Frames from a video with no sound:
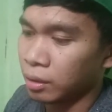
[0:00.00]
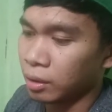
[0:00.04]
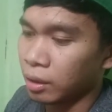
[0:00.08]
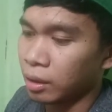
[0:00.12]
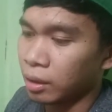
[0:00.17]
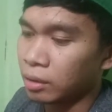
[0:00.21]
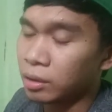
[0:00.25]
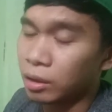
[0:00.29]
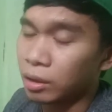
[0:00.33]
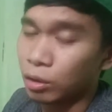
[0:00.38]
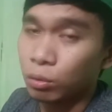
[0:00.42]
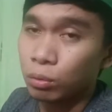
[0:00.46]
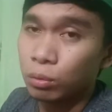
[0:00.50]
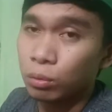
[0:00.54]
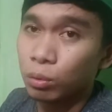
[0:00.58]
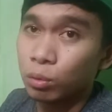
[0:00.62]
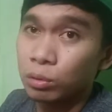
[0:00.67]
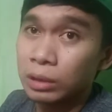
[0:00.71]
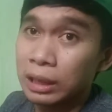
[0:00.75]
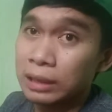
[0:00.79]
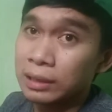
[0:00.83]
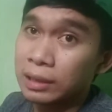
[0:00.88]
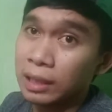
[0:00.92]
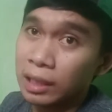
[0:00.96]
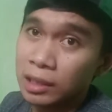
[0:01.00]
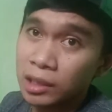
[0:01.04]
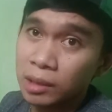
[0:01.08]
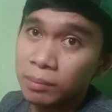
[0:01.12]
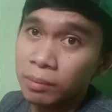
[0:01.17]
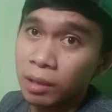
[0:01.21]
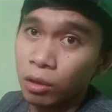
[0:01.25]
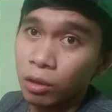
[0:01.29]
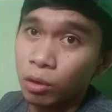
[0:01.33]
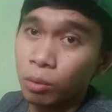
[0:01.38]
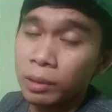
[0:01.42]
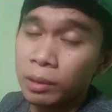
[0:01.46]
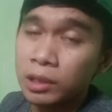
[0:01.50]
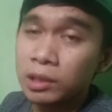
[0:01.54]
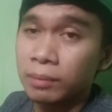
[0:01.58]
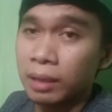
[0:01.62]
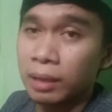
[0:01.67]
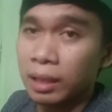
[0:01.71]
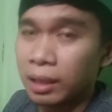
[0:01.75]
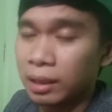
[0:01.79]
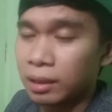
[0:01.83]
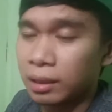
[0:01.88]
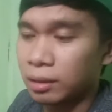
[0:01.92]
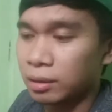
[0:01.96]
Kasi kung utang sila sa bangko, mas
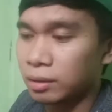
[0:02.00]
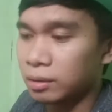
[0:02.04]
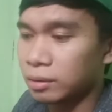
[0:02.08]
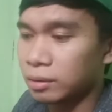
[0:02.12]
mahal.